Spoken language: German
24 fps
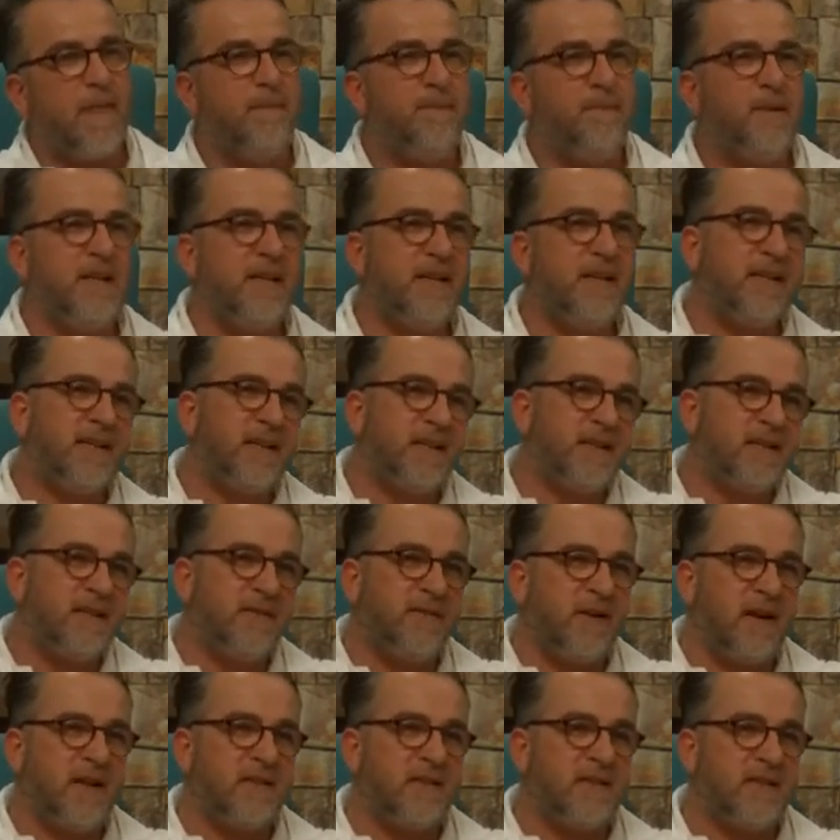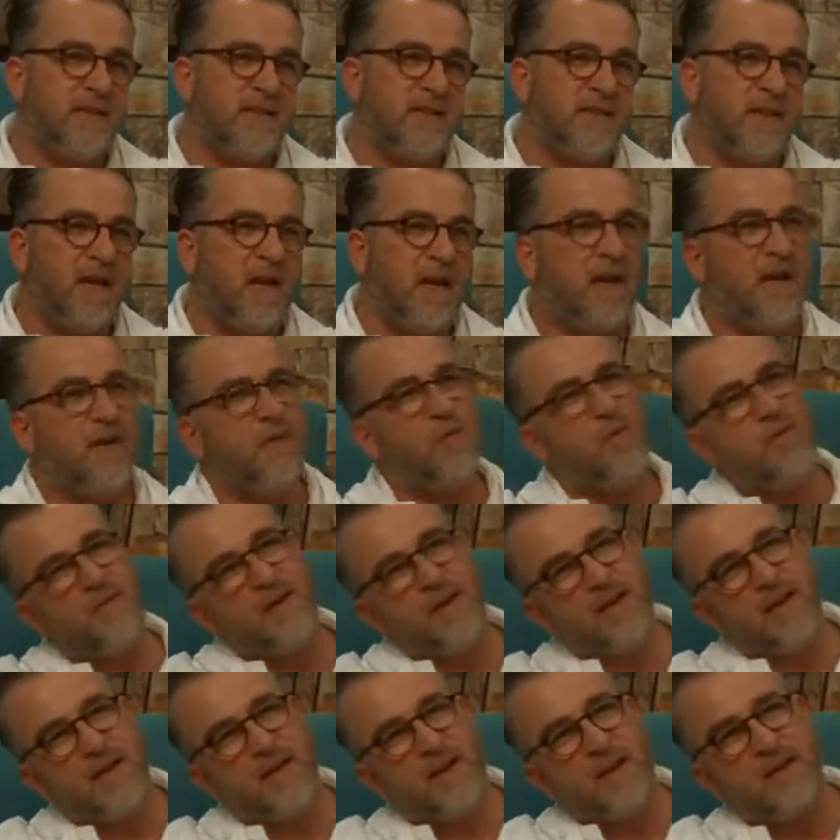bin ich dann quasi nach
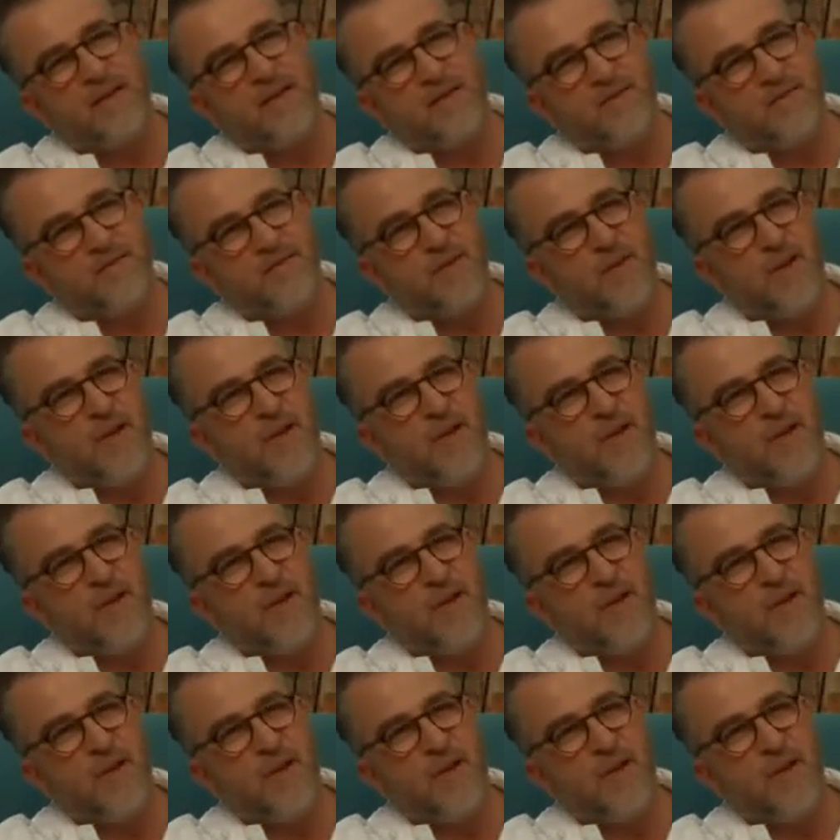Hannover gelangt,